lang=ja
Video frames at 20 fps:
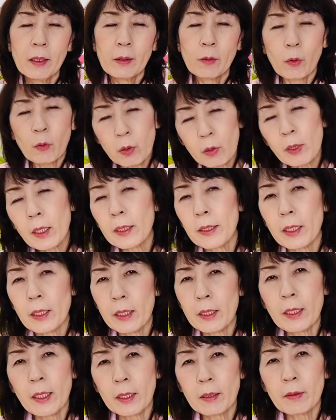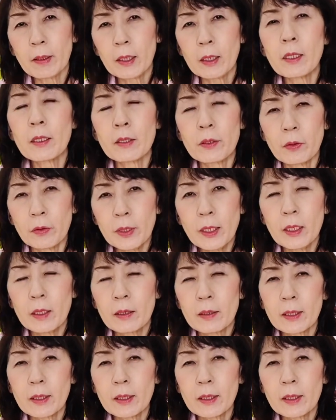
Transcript: ところが寝れないわけですよね、